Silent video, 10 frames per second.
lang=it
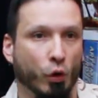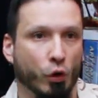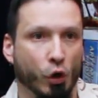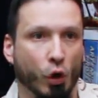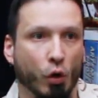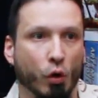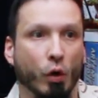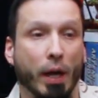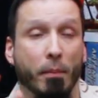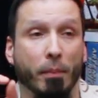il
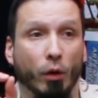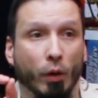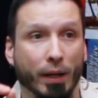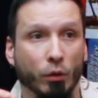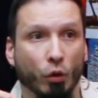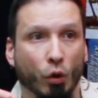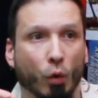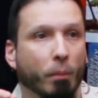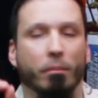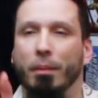gioco e me lo
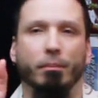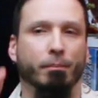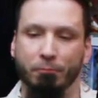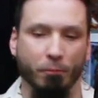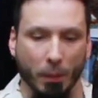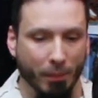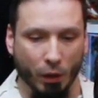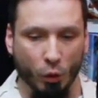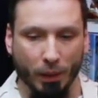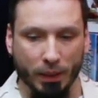rendono. me, me
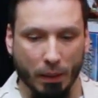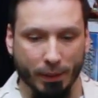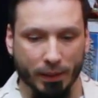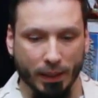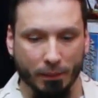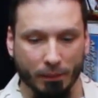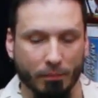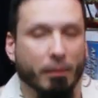l'hanno praticamente